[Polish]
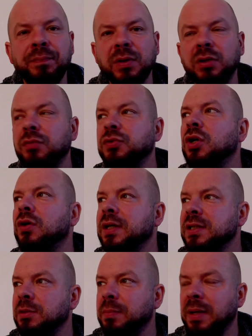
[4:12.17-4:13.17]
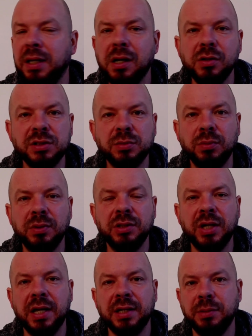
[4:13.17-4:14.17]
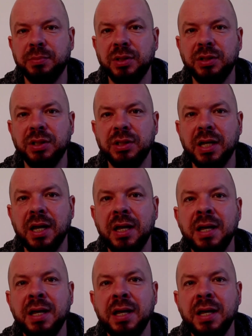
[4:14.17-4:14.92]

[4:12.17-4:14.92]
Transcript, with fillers: no to wciągnij sobie jakiegoś słodycza, jak cię przyciśnie.